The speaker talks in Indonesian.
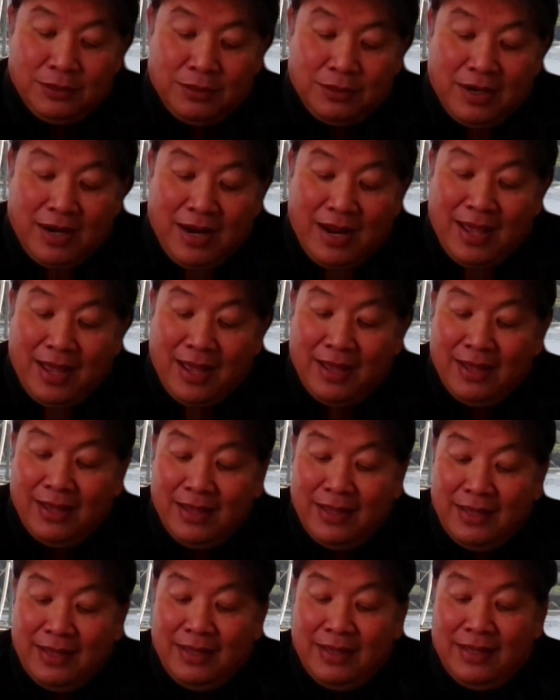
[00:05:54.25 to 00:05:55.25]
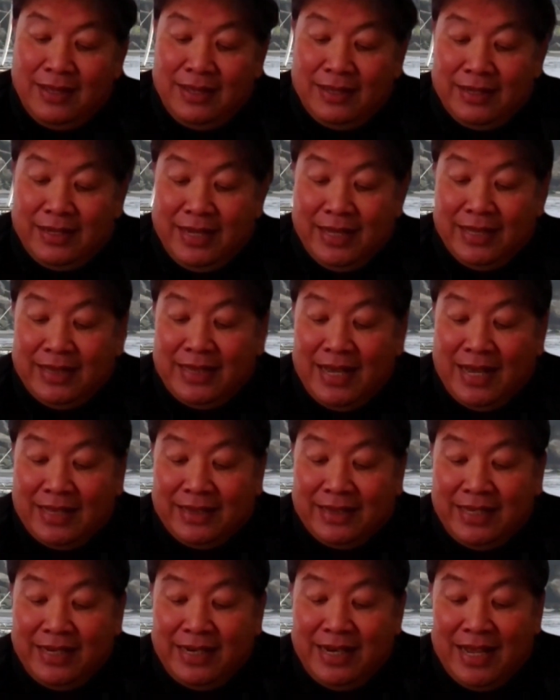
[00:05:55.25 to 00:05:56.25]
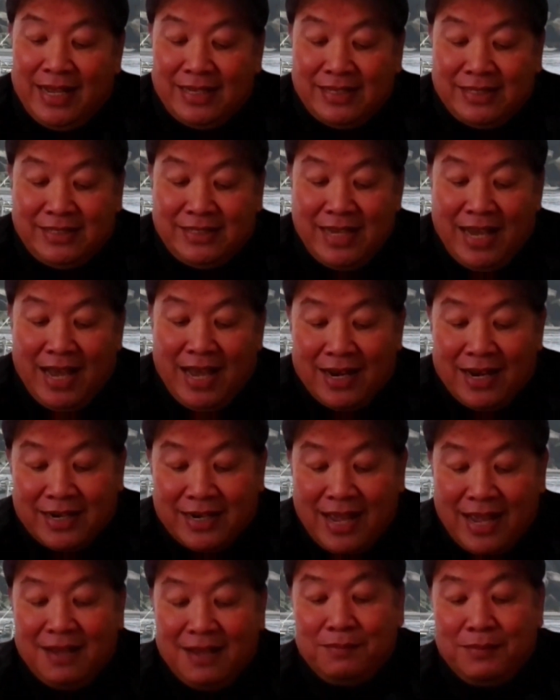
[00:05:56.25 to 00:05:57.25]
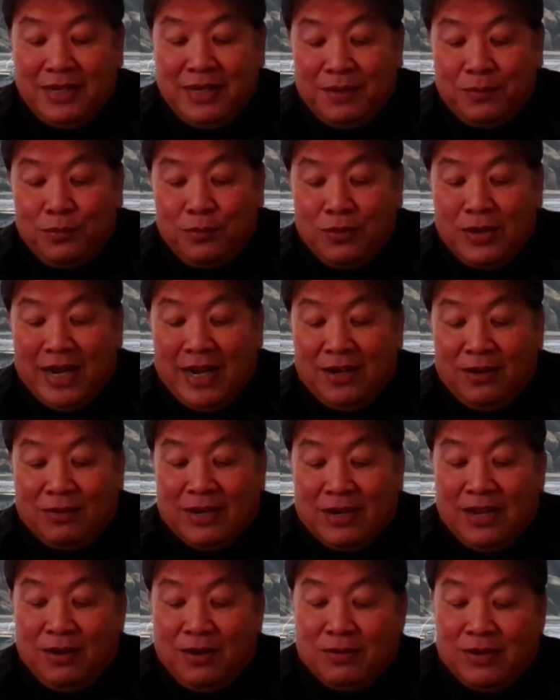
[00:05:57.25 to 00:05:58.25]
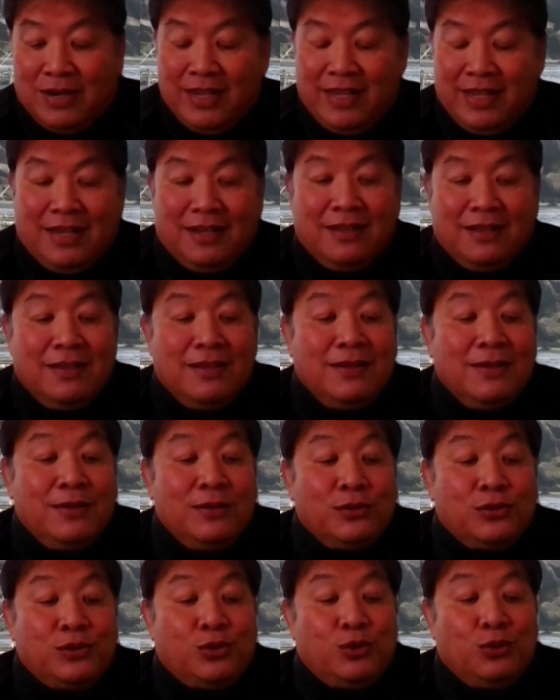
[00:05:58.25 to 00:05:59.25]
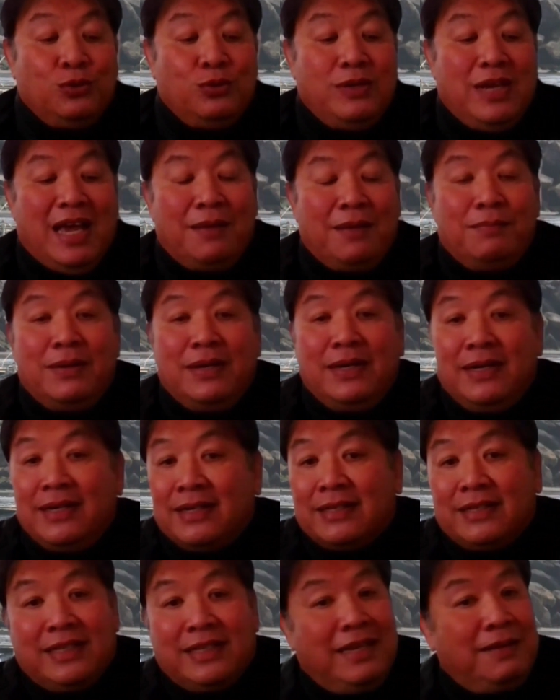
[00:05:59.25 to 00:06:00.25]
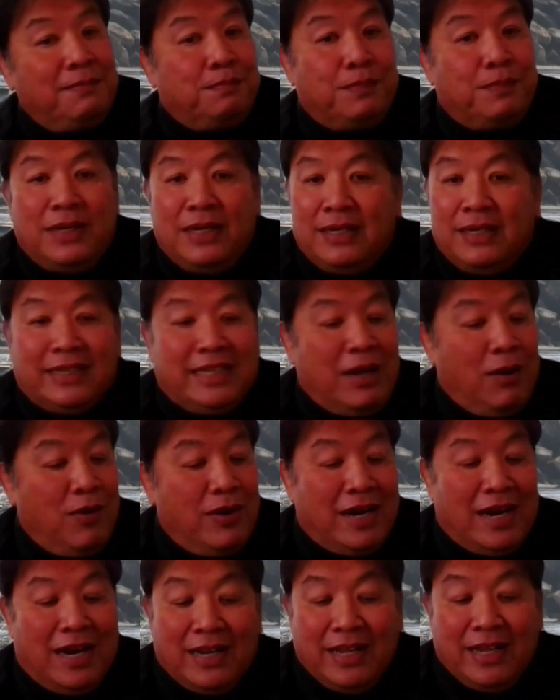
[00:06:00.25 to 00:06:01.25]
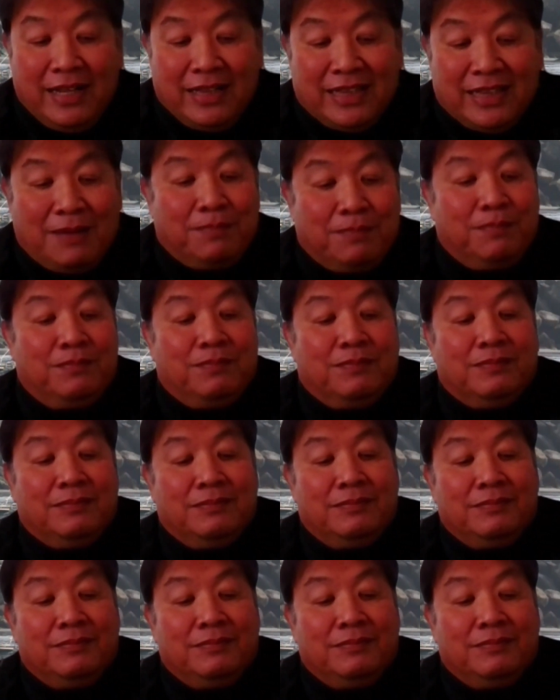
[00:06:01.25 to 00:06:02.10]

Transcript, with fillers: Setelah kita tidak jarang menemukan orang-orang yang sudah mengerti pengetahuan Alkitab,